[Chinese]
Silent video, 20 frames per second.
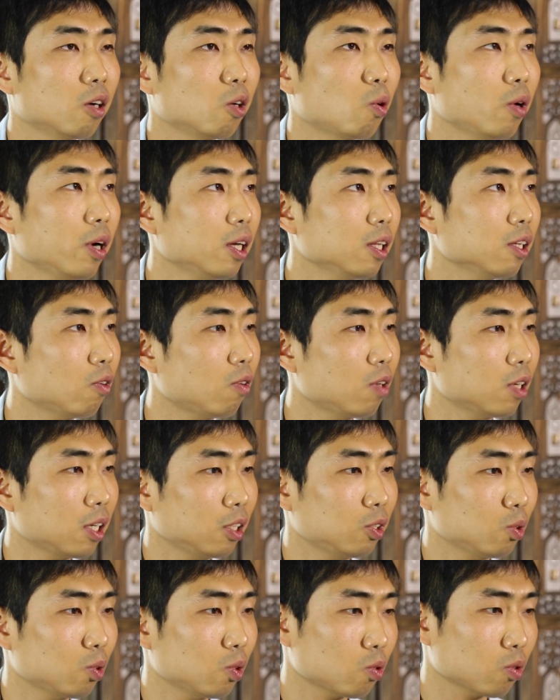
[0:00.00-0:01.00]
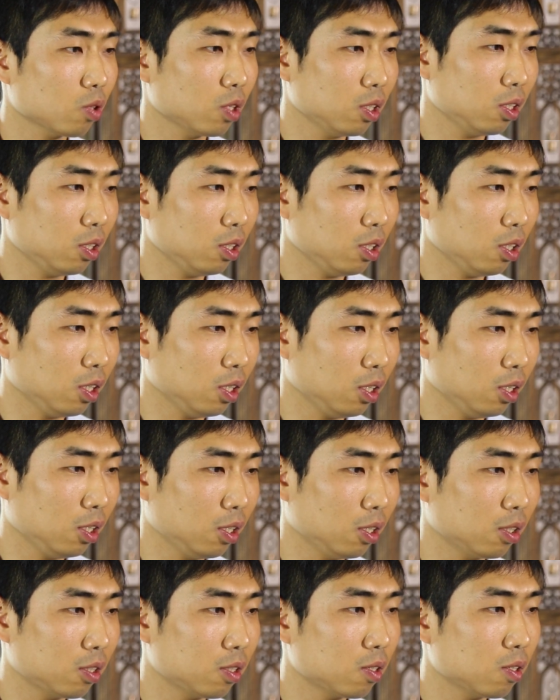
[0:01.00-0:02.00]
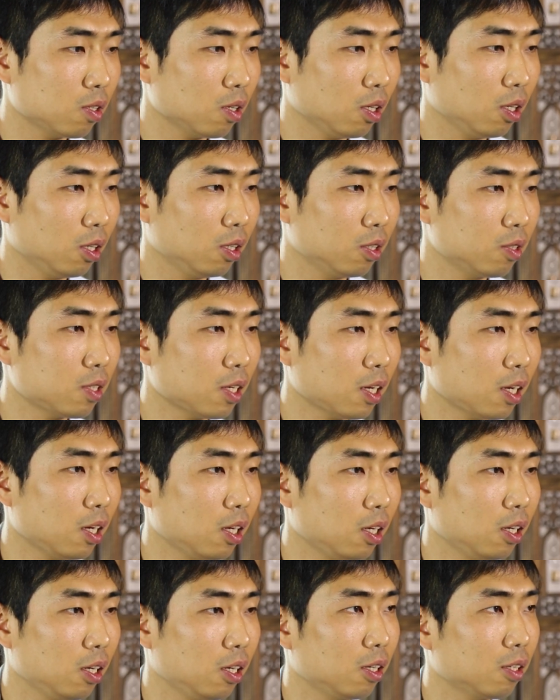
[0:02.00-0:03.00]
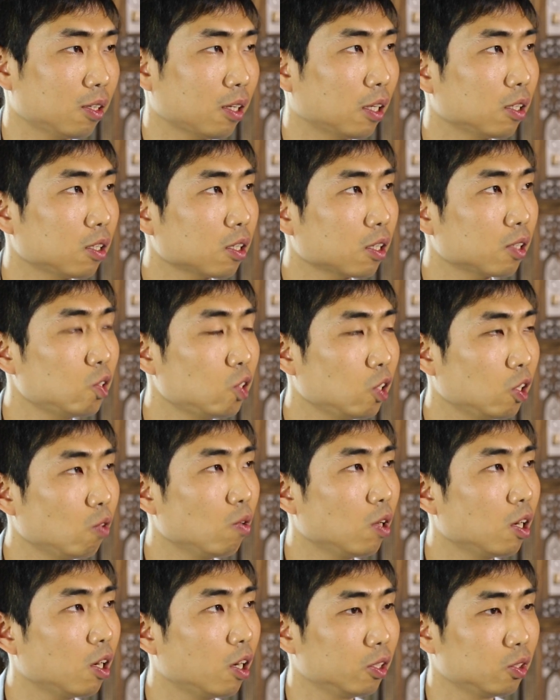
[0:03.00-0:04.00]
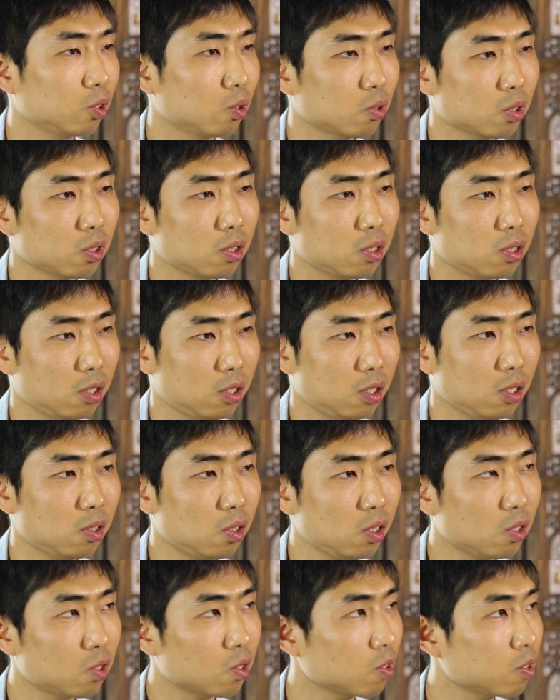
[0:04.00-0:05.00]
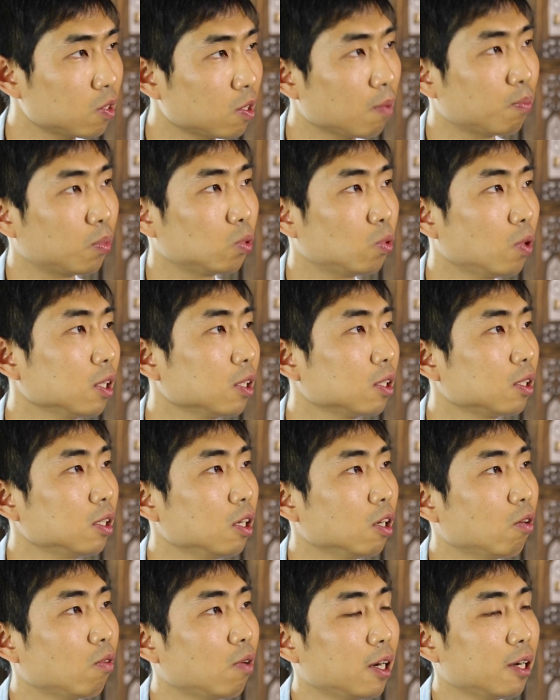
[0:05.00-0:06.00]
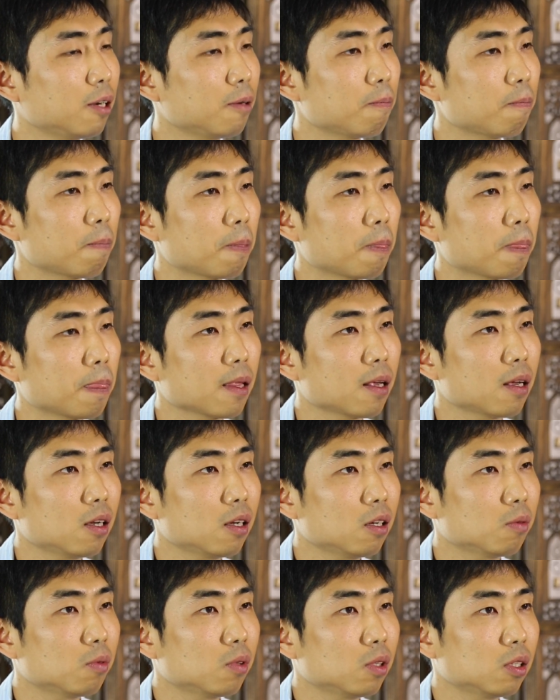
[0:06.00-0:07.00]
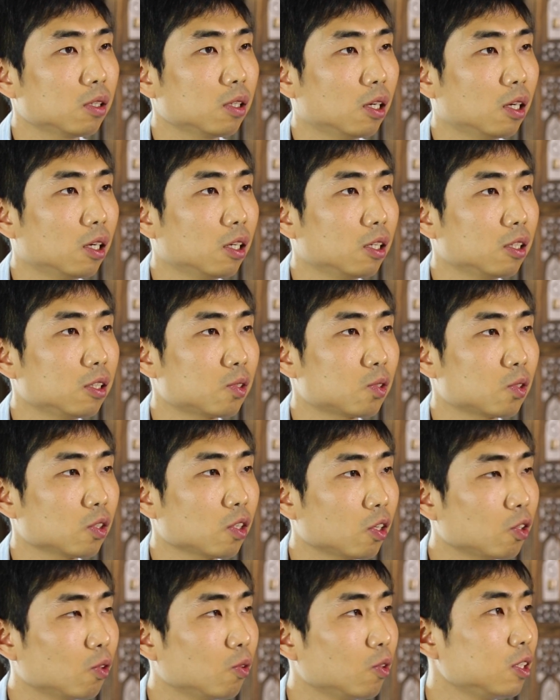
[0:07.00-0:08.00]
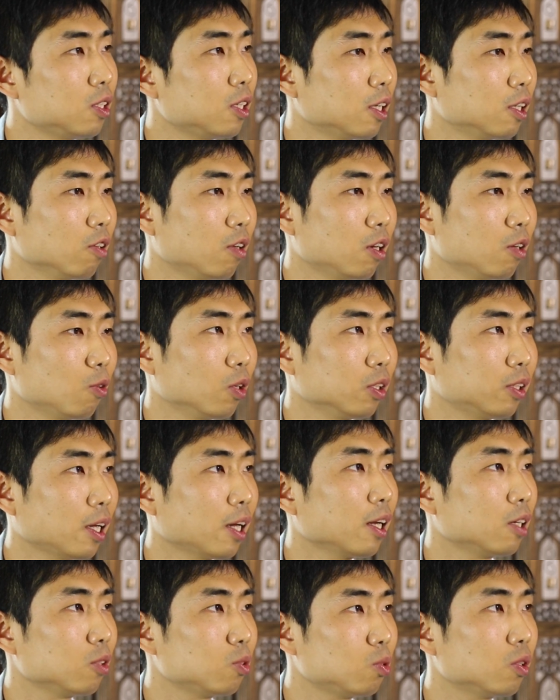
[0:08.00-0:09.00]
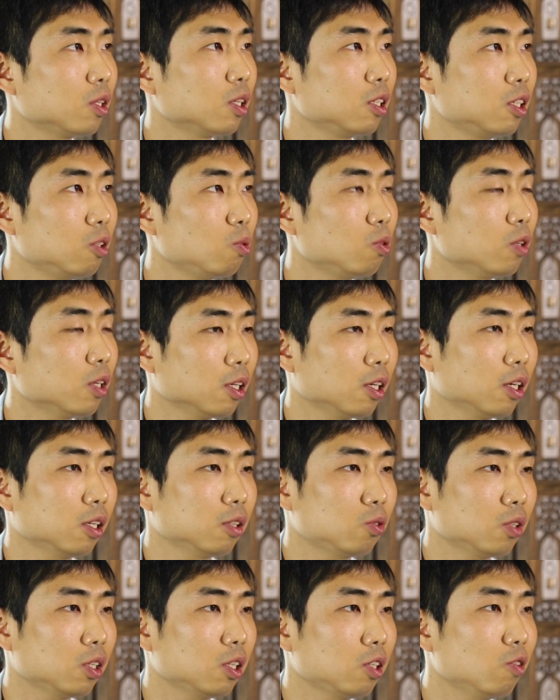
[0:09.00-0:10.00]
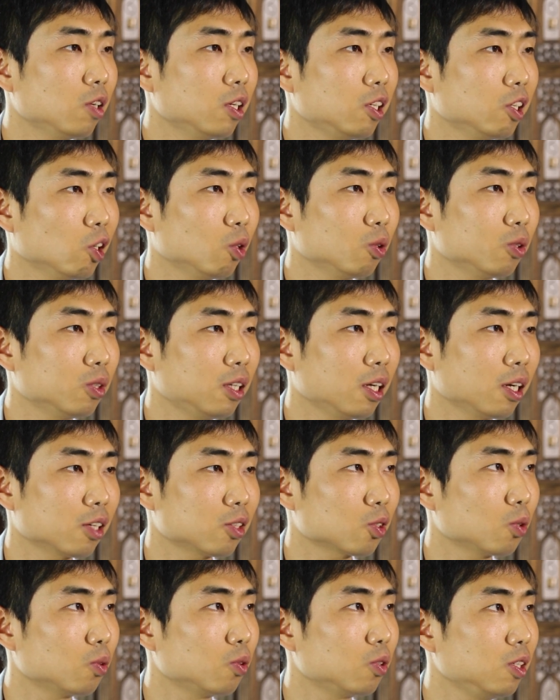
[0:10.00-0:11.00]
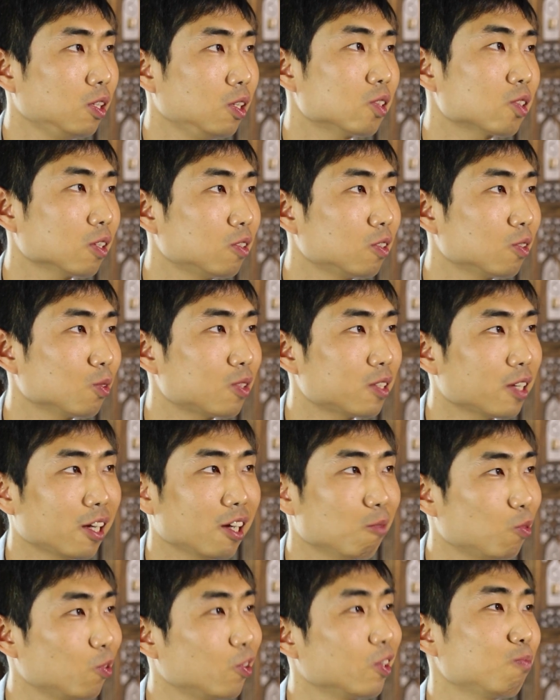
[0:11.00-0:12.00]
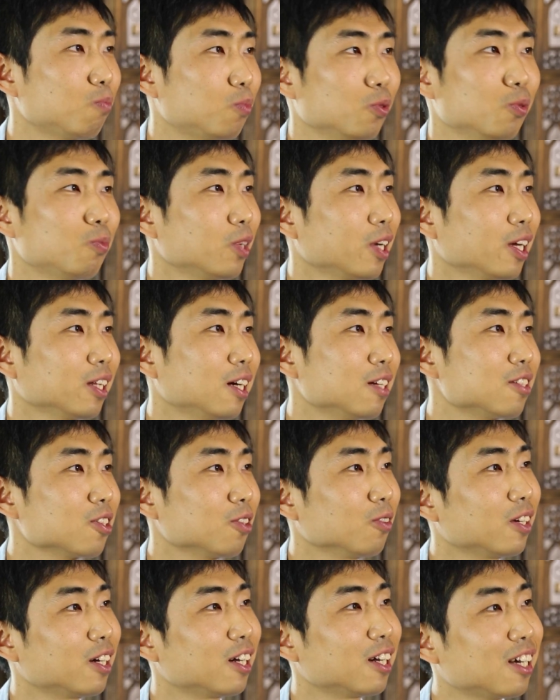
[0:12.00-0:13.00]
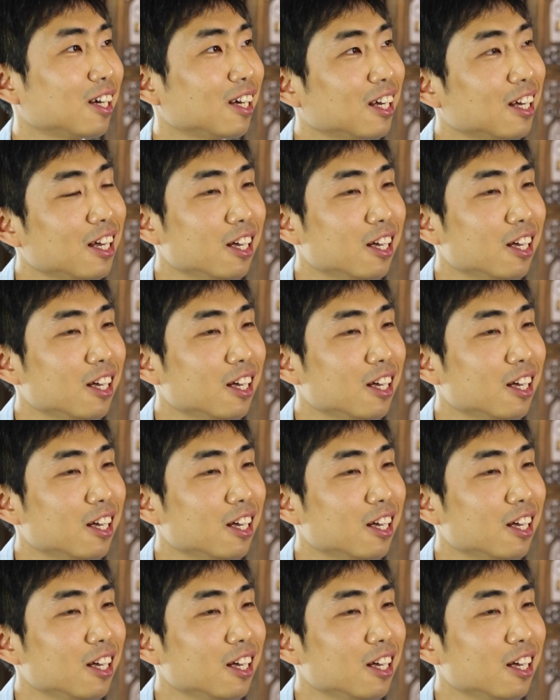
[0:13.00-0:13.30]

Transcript: 很快的话呢，就是说呃呃，在他的这个情况哈，就是一一直在不断的恶化，啊，直到有一天的话，我带他去了医院哈，去了医院以后，那个时候医生就再也不愿不不让他走了，